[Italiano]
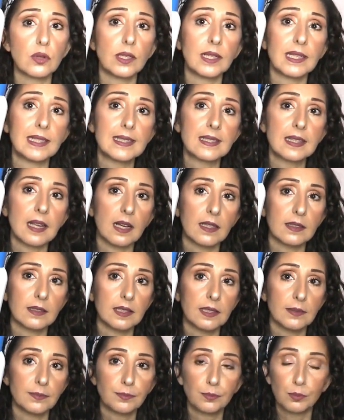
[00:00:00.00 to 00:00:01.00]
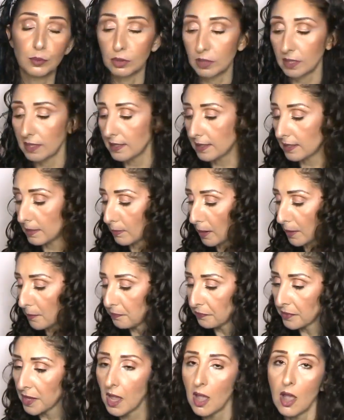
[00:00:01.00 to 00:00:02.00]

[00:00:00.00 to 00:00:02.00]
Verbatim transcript: in estate, buonissima.